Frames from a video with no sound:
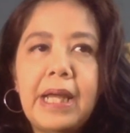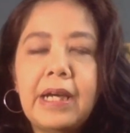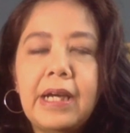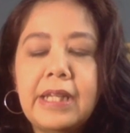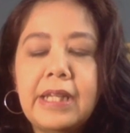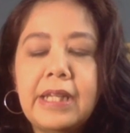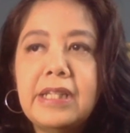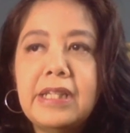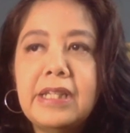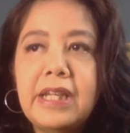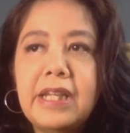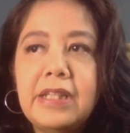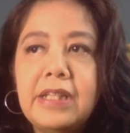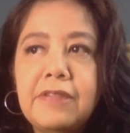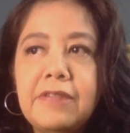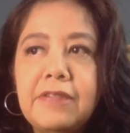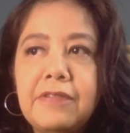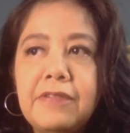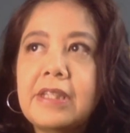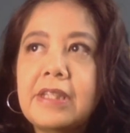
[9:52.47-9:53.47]
1990,
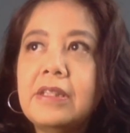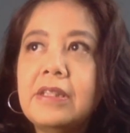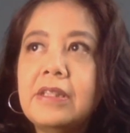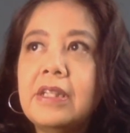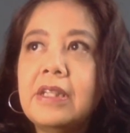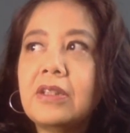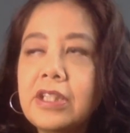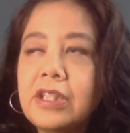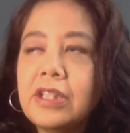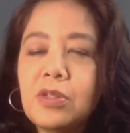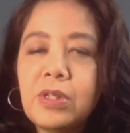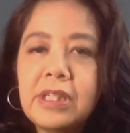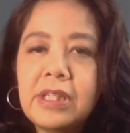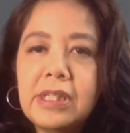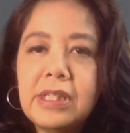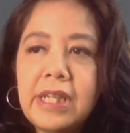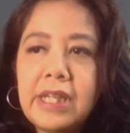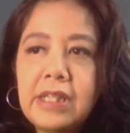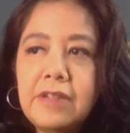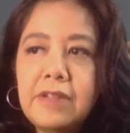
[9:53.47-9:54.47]
kasi that contest was in
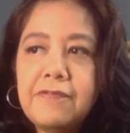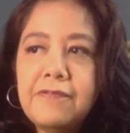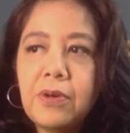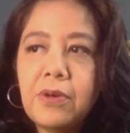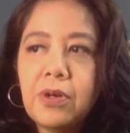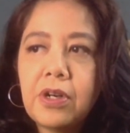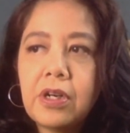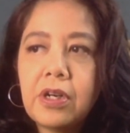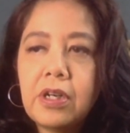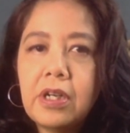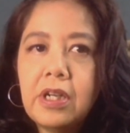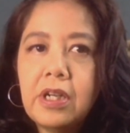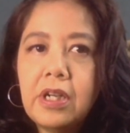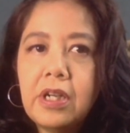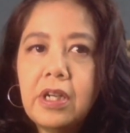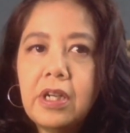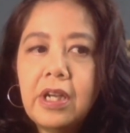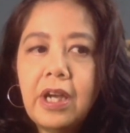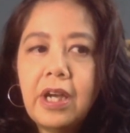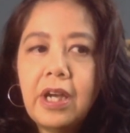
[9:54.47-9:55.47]
94.
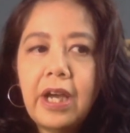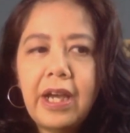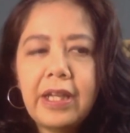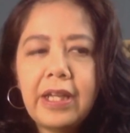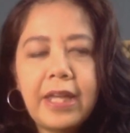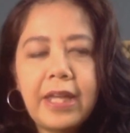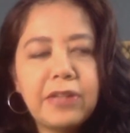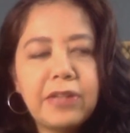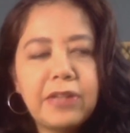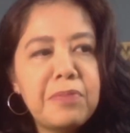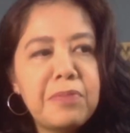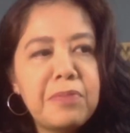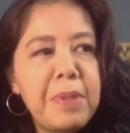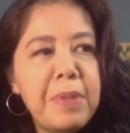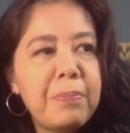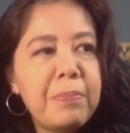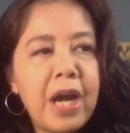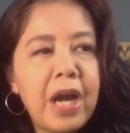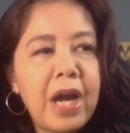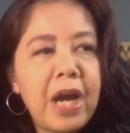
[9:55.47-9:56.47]
I can't remember
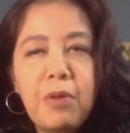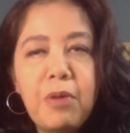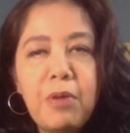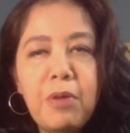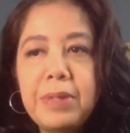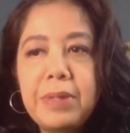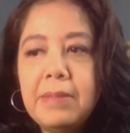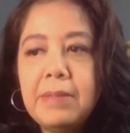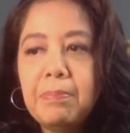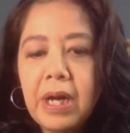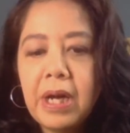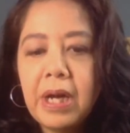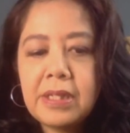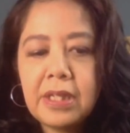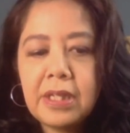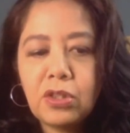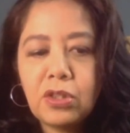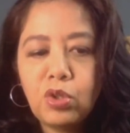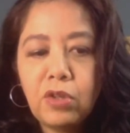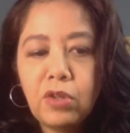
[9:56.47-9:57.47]
how many months
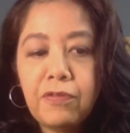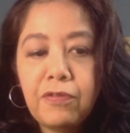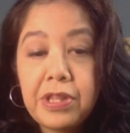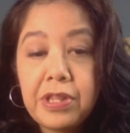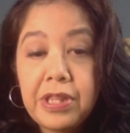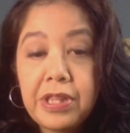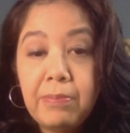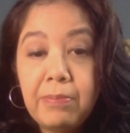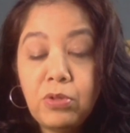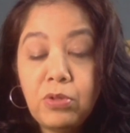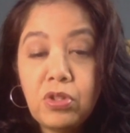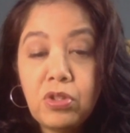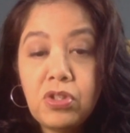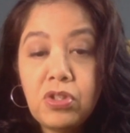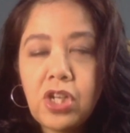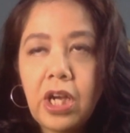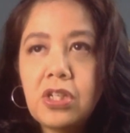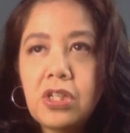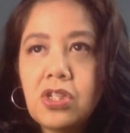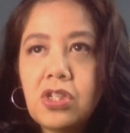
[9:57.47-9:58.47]
it took for them to
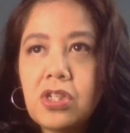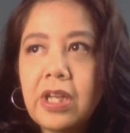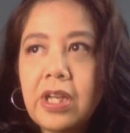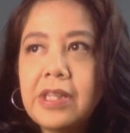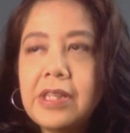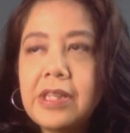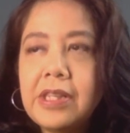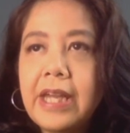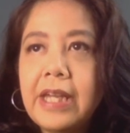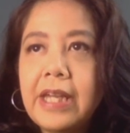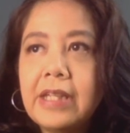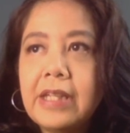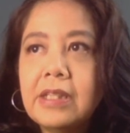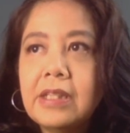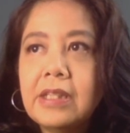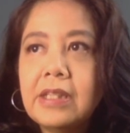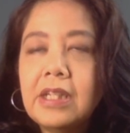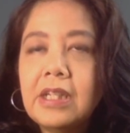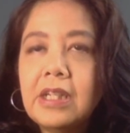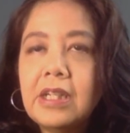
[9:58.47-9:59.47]
judge. And then
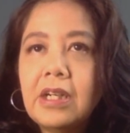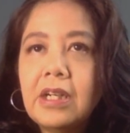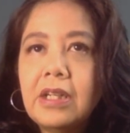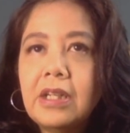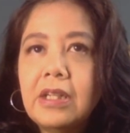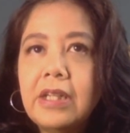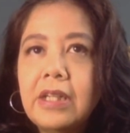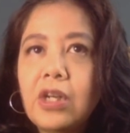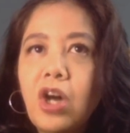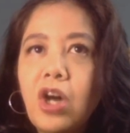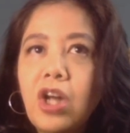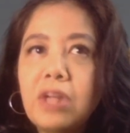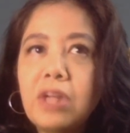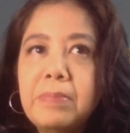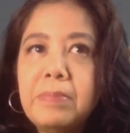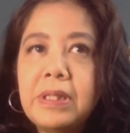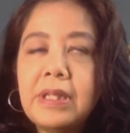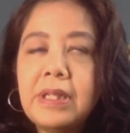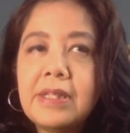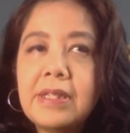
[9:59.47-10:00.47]
they called me
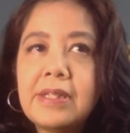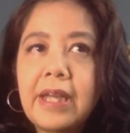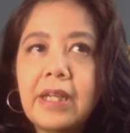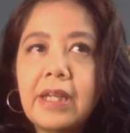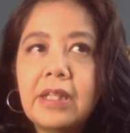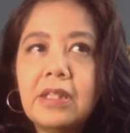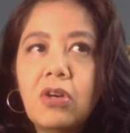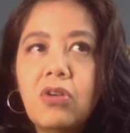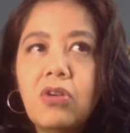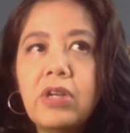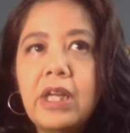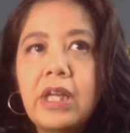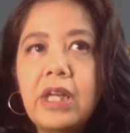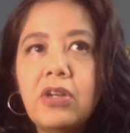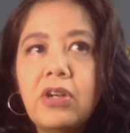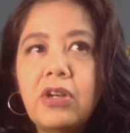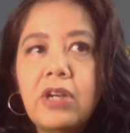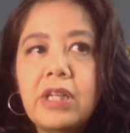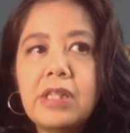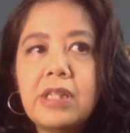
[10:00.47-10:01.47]
and said, okay,
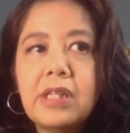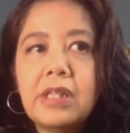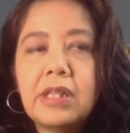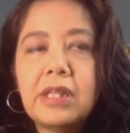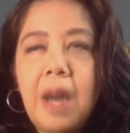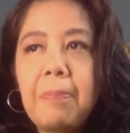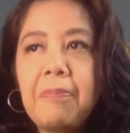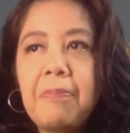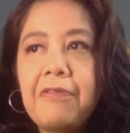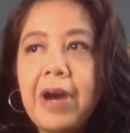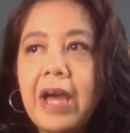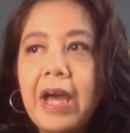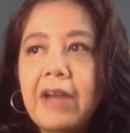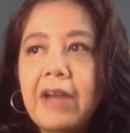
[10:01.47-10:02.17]
you're in the top five.